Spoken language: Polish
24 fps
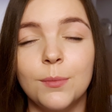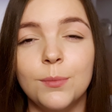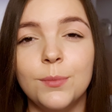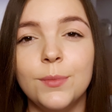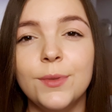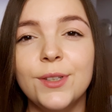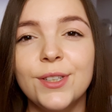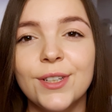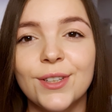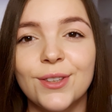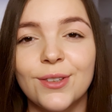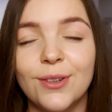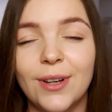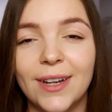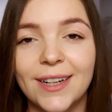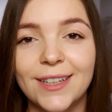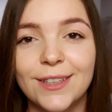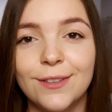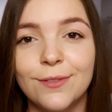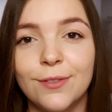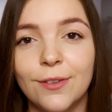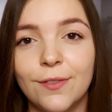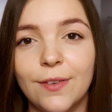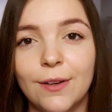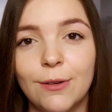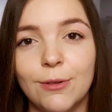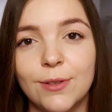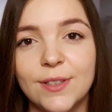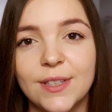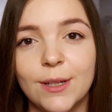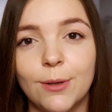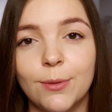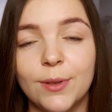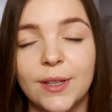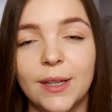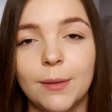Mi się to aktywowało
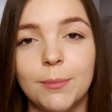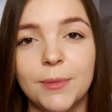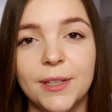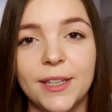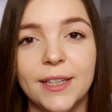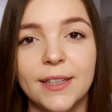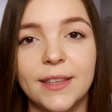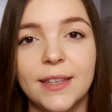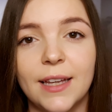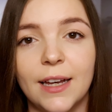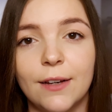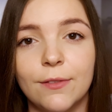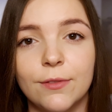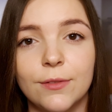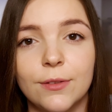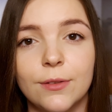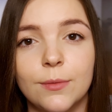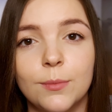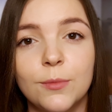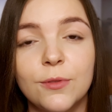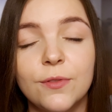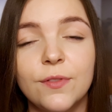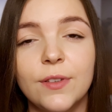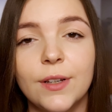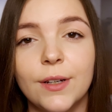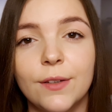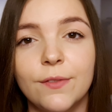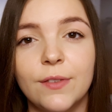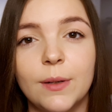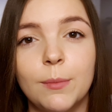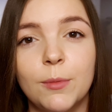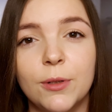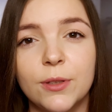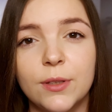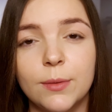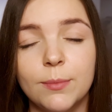całkiem niedawno. Mówiłam
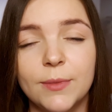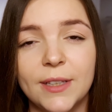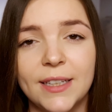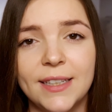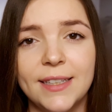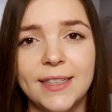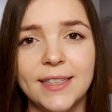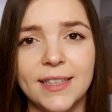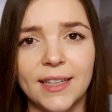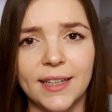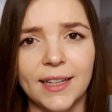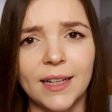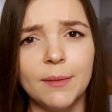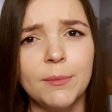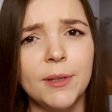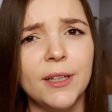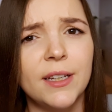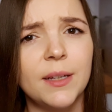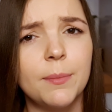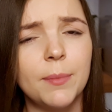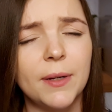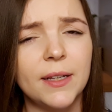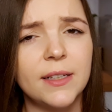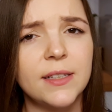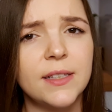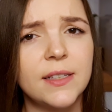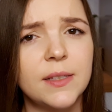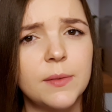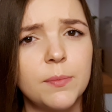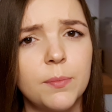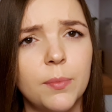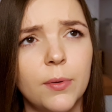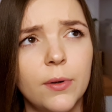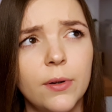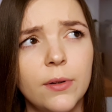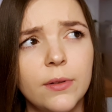wam o tym na Instagramie chyba
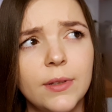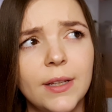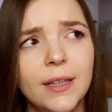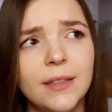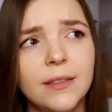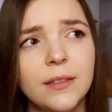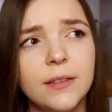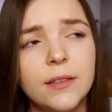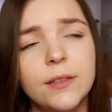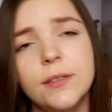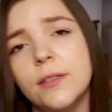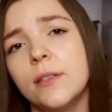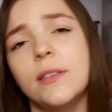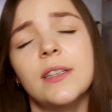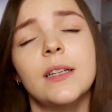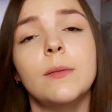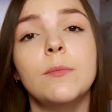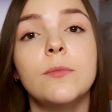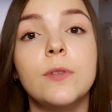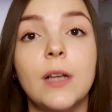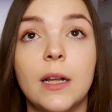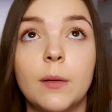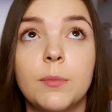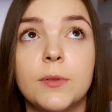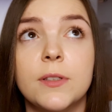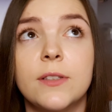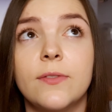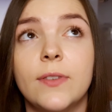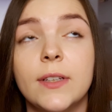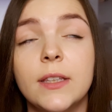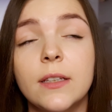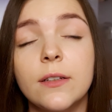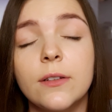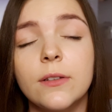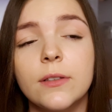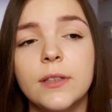z ponad tydzień temu albo z
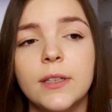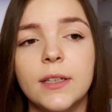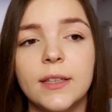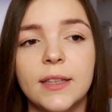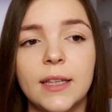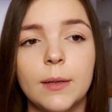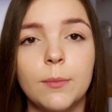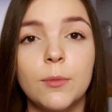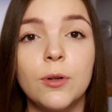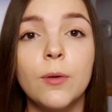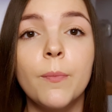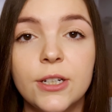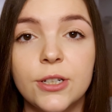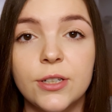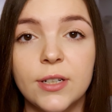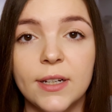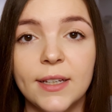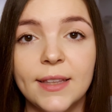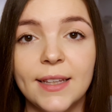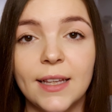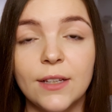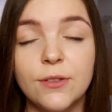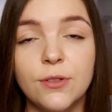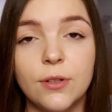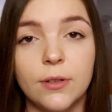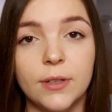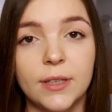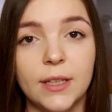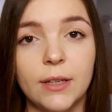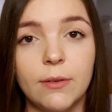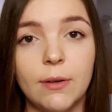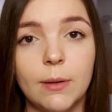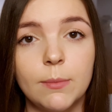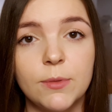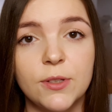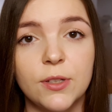dwa tygodnie temu, że
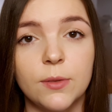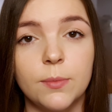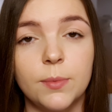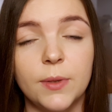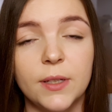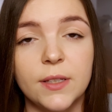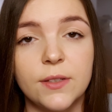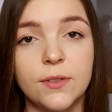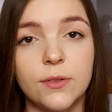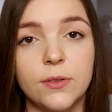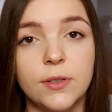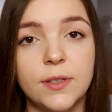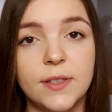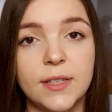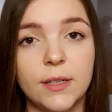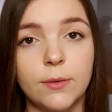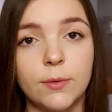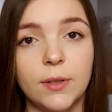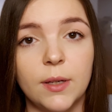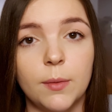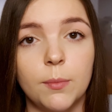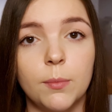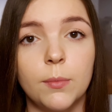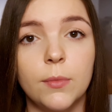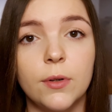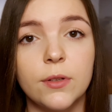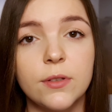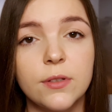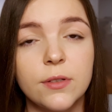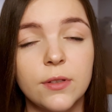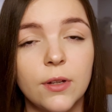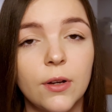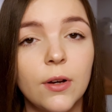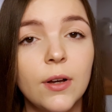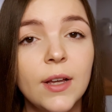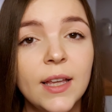naciągnęłam sobie coś całkiem
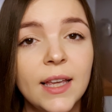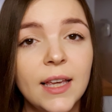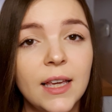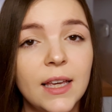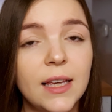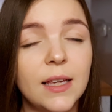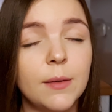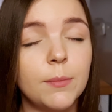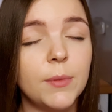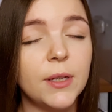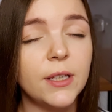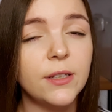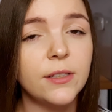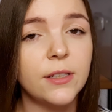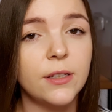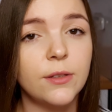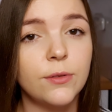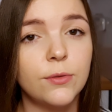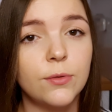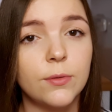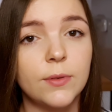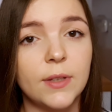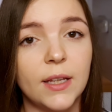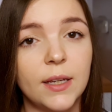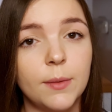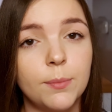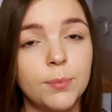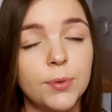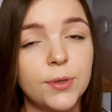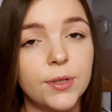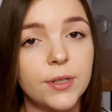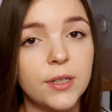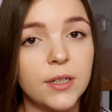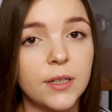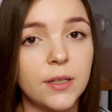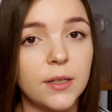mocno, y, mięsień tutaj
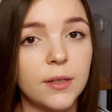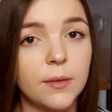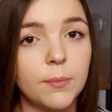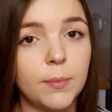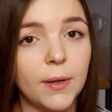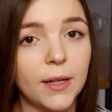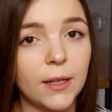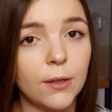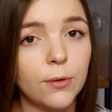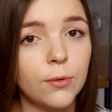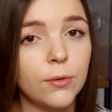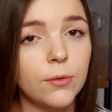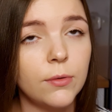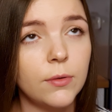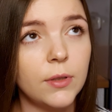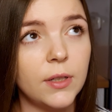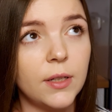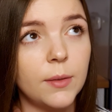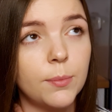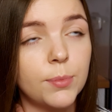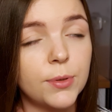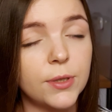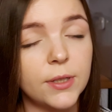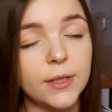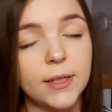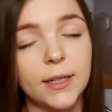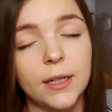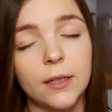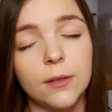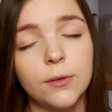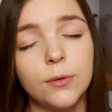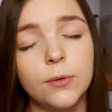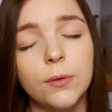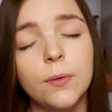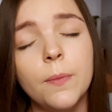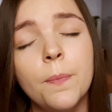przy barku i przy
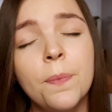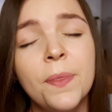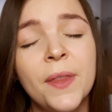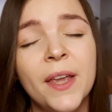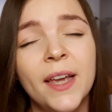karku